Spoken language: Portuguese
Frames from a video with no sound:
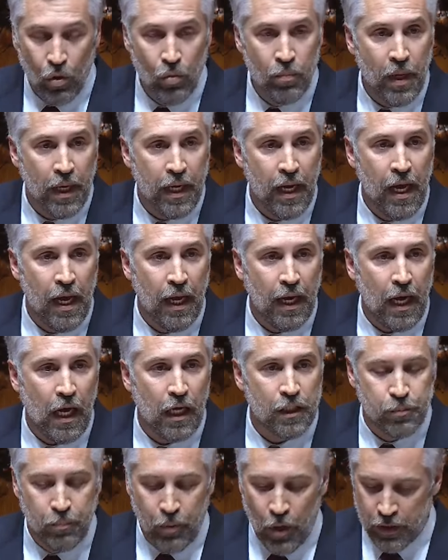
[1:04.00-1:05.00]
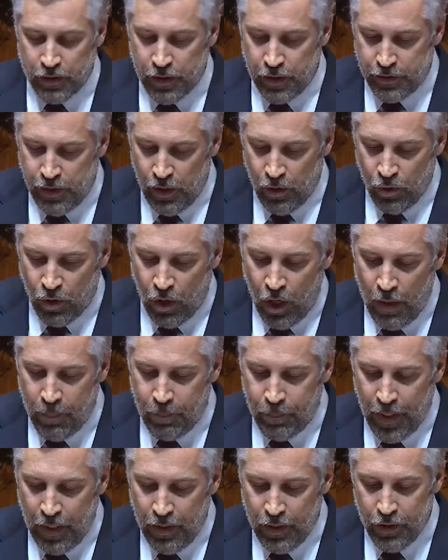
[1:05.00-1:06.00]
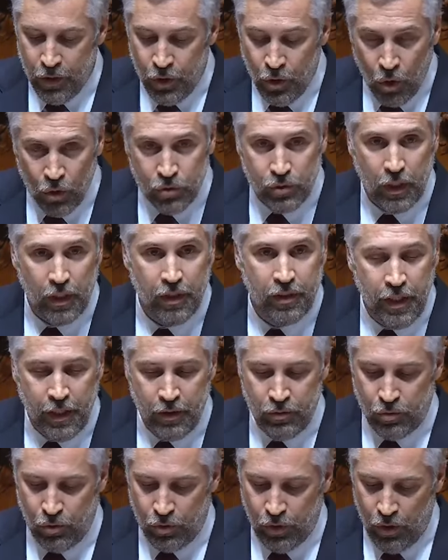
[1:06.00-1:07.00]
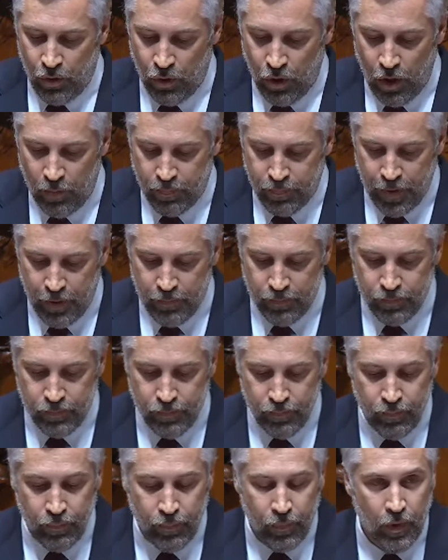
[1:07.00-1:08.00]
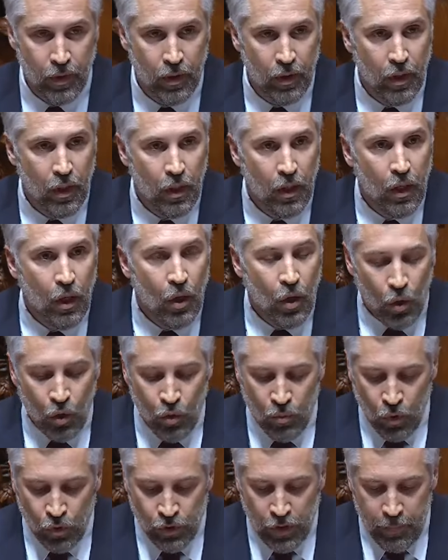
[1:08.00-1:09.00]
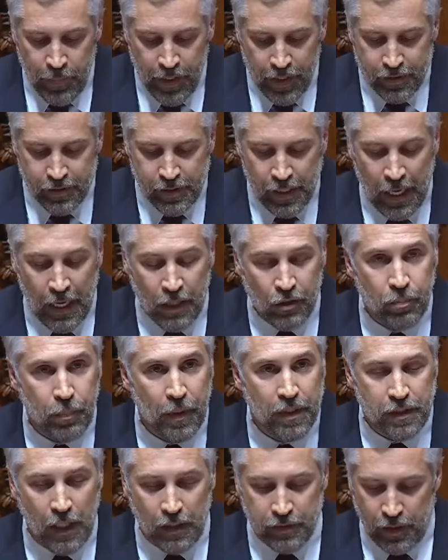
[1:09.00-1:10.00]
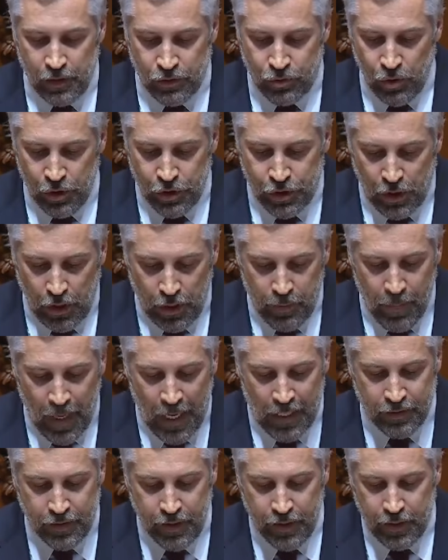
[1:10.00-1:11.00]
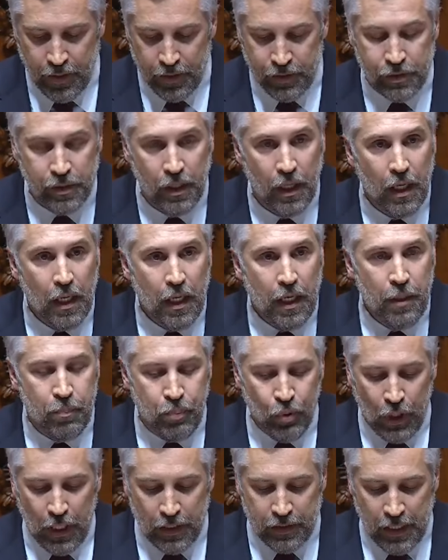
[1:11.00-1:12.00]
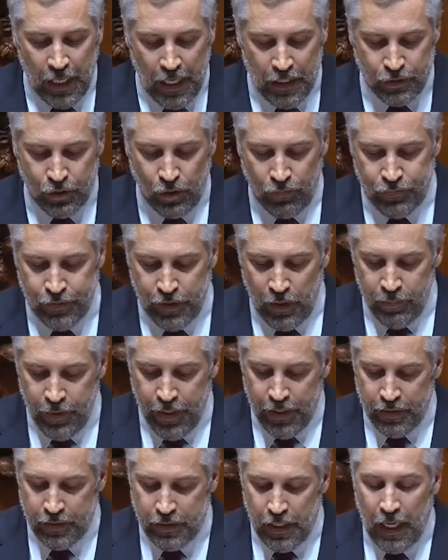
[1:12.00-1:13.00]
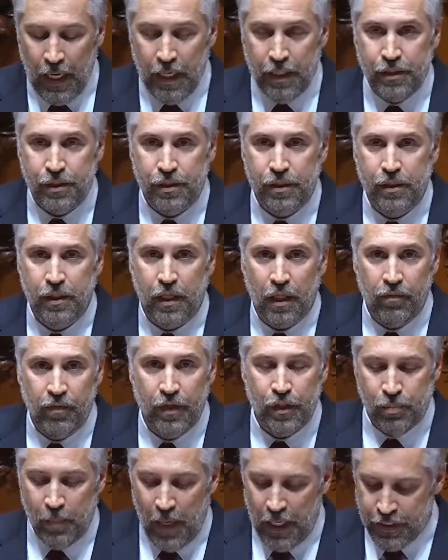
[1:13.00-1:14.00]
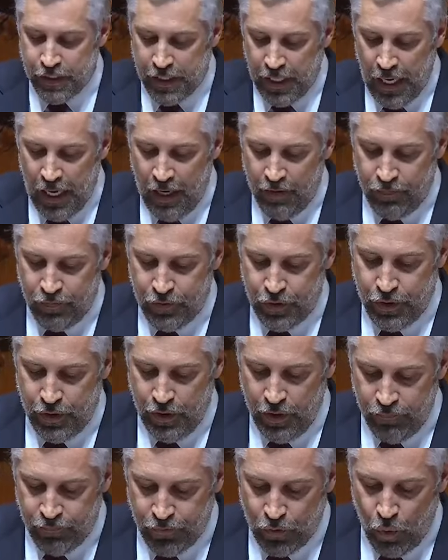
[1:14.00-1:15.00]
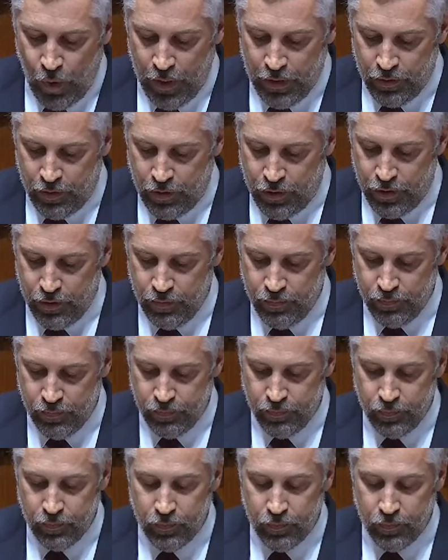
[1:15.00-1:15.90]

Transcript: com uma guerra às portas da Europa e outra dentro da Europa. Um mundo ameaçado pelas alterações climáticas e por catástrofes ambientais cada vez mais graves e frequentes.